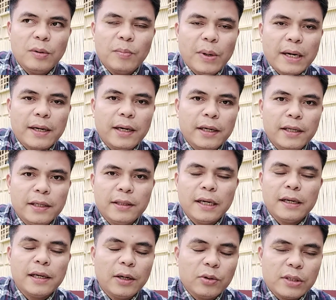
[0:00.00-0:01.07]
para
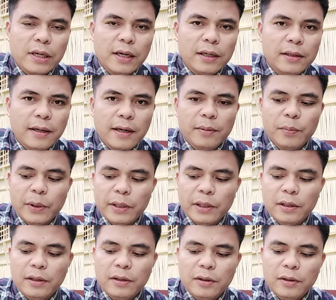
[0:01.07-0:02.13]
inigtan-aw sa
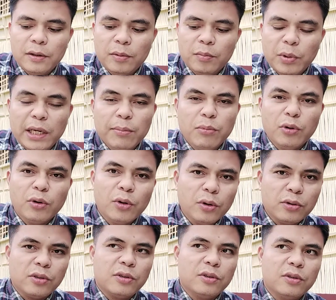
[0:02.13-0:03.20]
driver muhimong
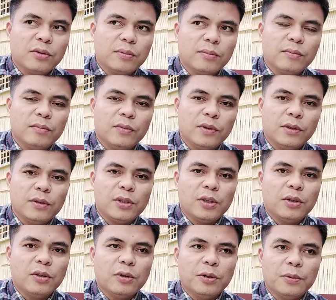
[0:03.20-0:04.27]
dos
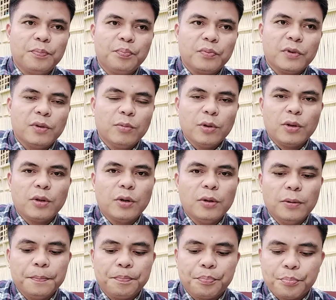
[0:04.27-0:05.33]
so moto